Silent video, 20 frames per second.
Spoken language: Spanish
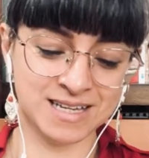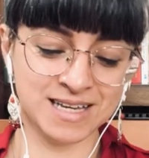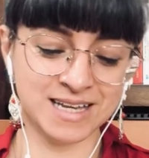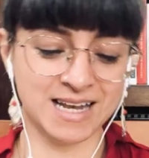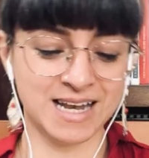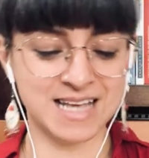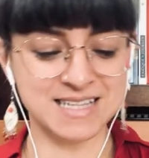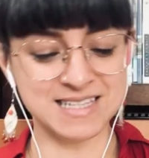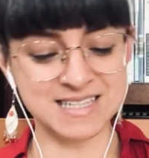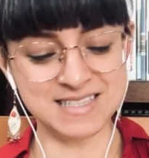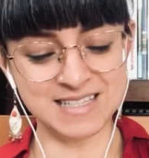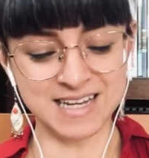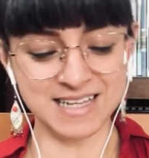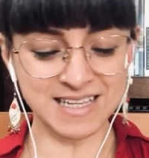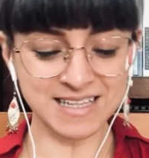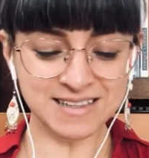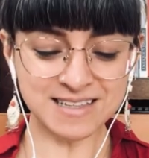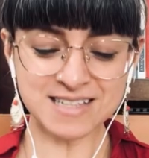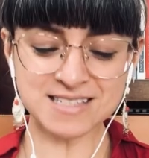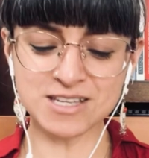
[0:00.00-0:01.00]
Las
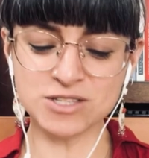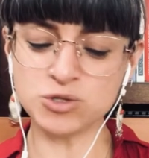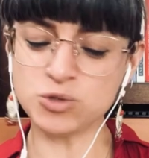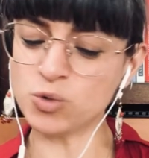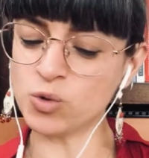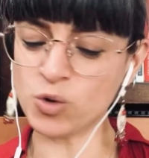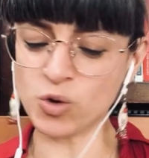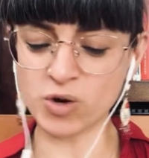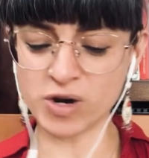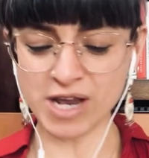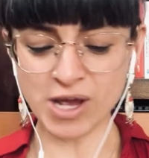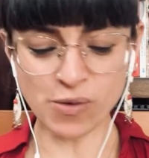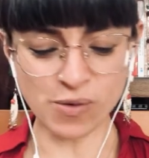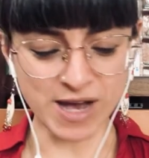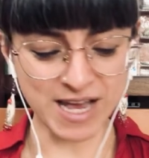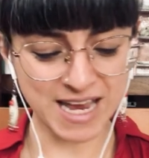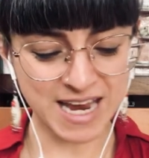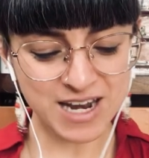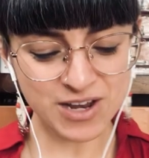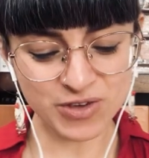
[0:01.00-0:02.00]
estrellitas en su correo
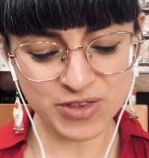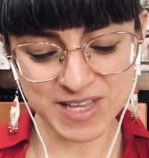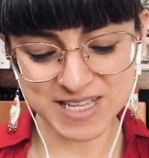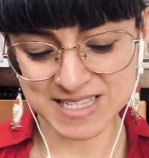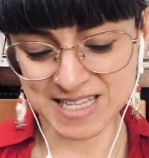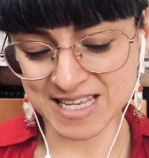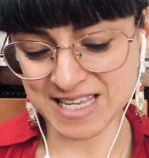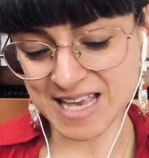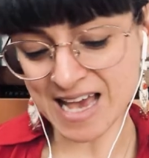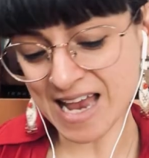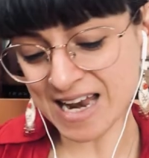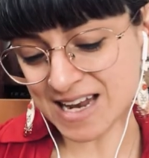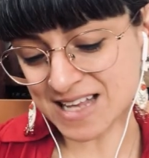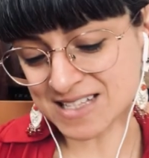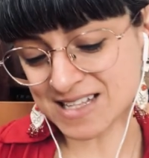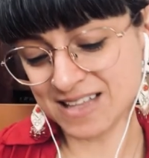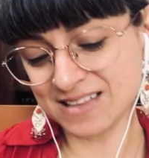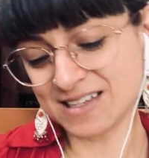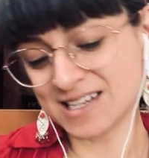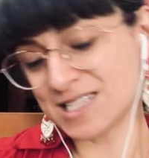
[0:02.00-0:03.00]
aéreo de señales
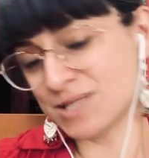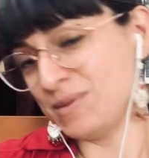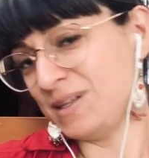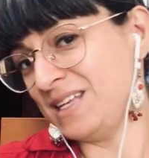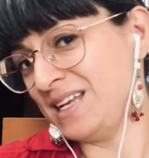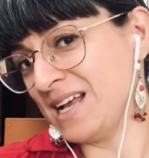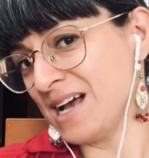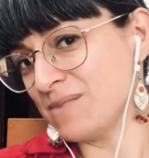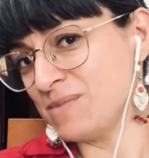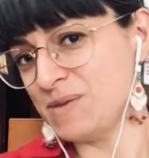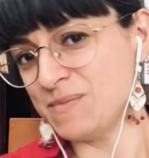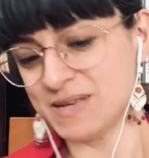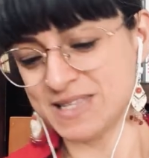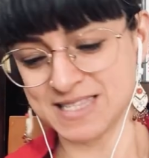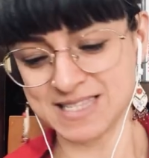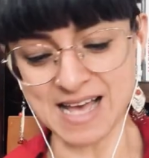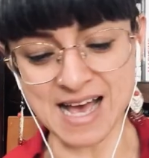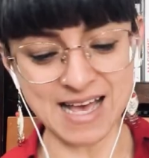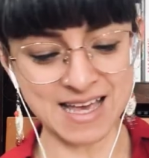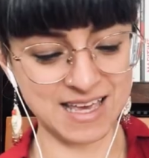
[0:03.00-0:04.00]
le transmitirán mi
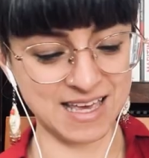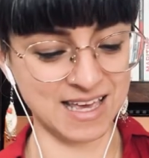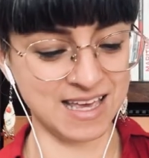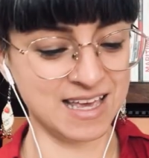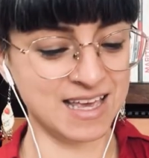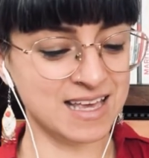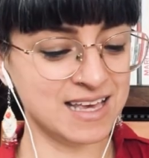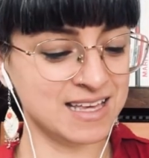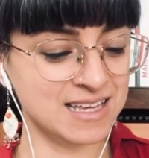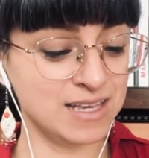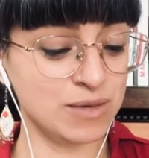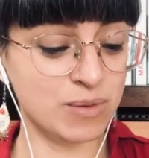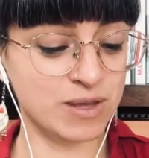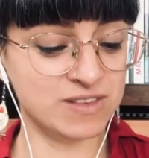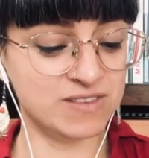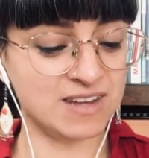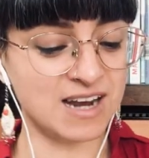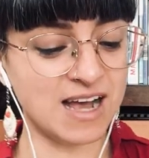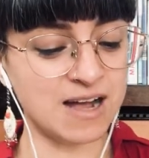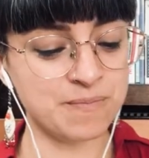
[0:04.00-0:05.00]
mensaje y
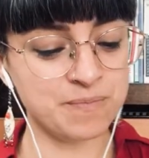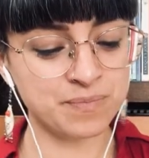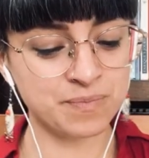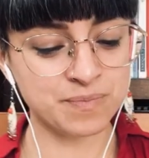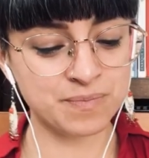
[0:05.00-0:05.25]
vendrá.